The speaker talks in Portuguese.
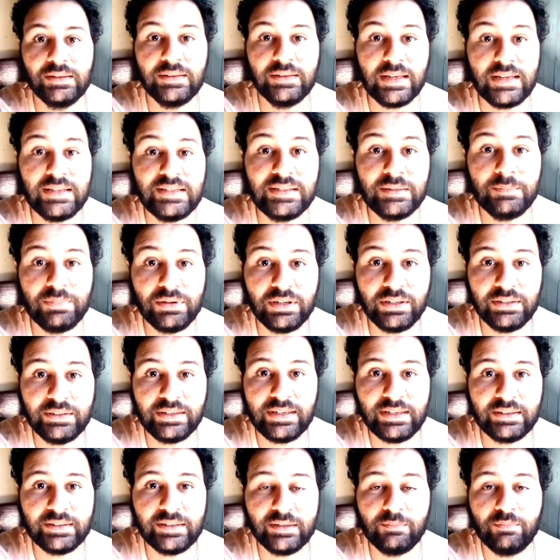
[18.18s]
Nesse
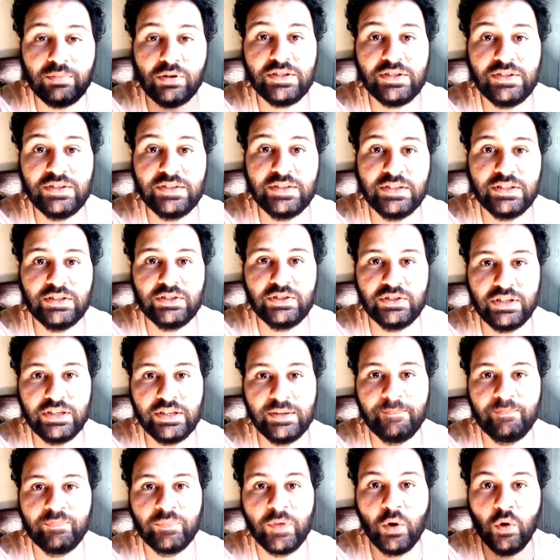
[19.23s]
planeta pode
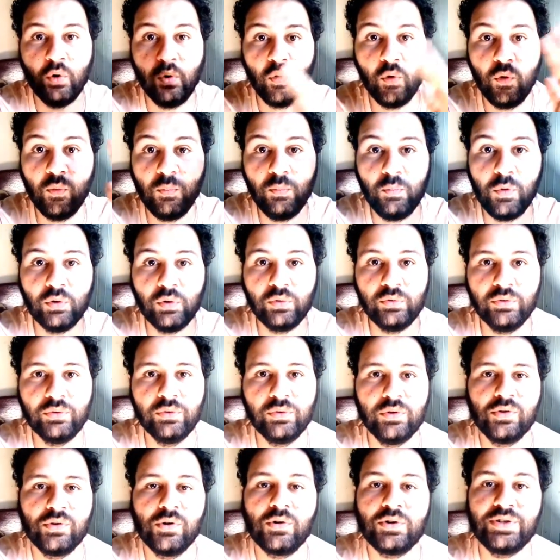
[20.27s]
existir um mundo
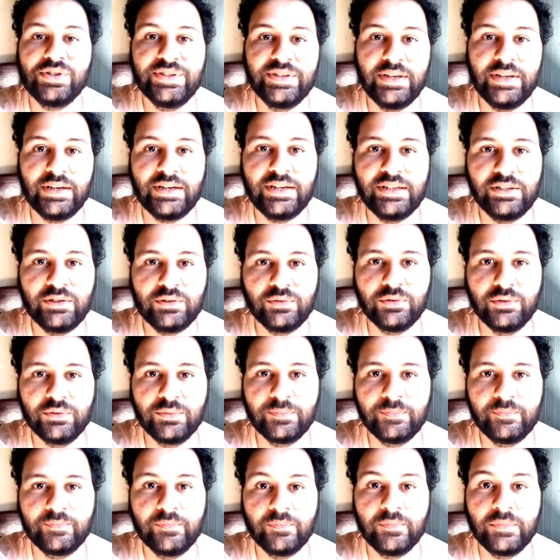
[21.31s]
oceânico
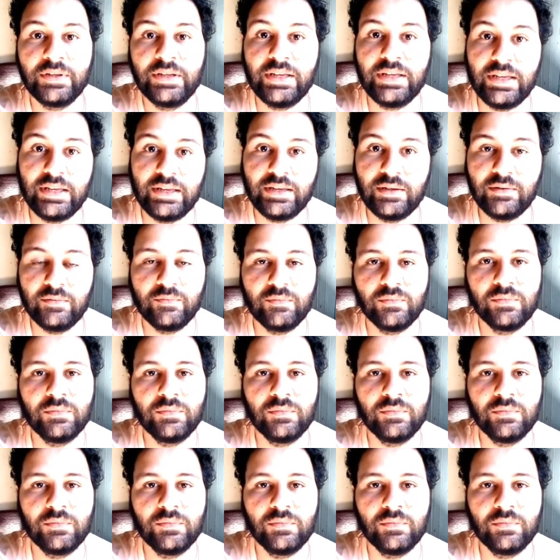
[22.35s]
e